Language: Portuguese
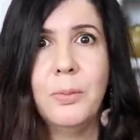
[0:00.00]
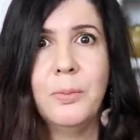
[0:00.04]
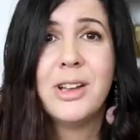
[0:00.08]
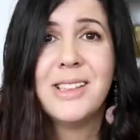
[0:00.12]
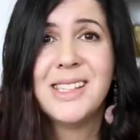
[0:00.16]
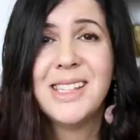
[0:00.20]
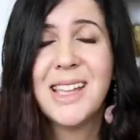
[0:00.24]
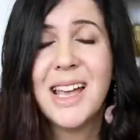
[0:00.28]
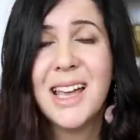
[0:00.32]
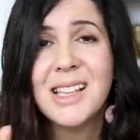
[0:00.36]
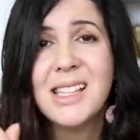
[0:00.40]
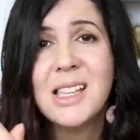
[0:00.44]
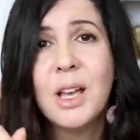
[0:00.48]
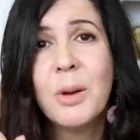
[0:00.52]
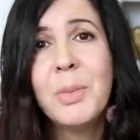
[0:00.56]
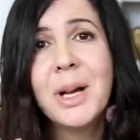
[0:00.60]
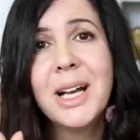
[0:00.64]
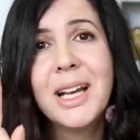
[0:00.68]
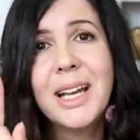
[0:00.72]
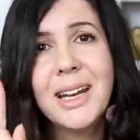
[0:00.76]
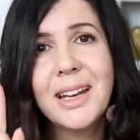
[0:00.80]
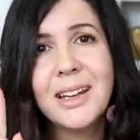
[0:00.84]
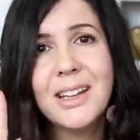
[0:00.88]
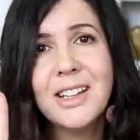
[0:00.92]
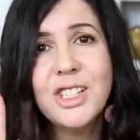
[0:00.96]
Pois essa é uma
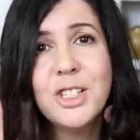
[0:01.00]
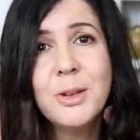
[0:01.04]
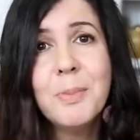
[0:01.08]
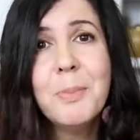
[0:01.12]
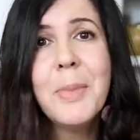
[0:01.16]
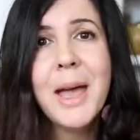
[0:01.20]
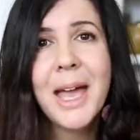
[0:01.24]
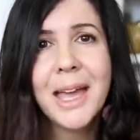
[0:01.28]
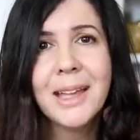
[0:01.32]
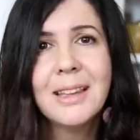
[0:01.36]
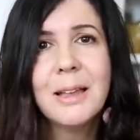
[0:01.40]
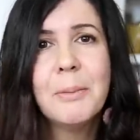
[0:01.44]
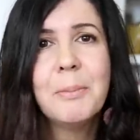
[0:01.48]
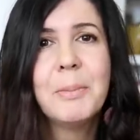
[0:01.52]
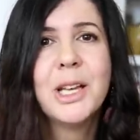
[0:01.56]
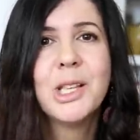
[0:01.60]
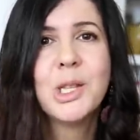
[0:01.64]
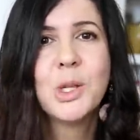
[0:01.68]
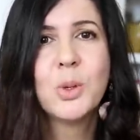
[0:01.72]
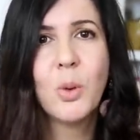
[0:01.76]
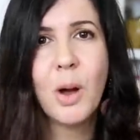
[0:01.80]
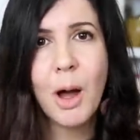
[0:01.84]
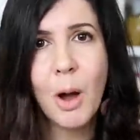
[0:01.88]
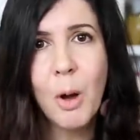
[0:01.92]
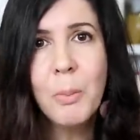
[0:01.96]
grande meta
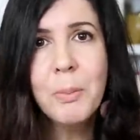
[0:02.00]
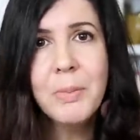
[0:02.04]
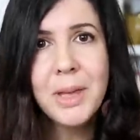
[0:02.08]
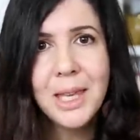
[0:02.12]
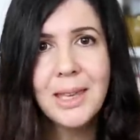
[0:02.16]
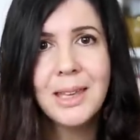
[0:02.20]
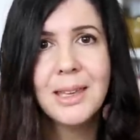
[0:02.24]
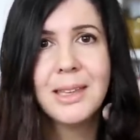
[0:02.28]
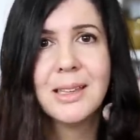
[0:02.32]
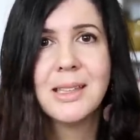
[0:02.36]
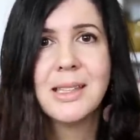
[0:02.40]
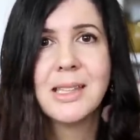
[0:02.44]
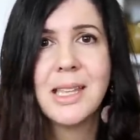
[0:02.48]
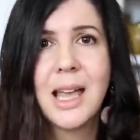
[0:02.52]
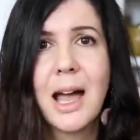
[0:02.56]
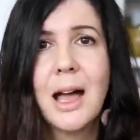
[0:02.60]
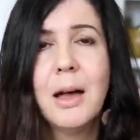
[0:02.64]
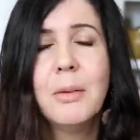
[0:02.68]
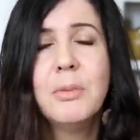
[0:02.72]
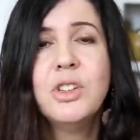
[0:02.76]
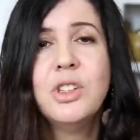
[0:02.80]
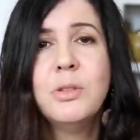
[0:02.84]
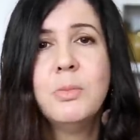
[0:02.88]
pessoal minha, sabe?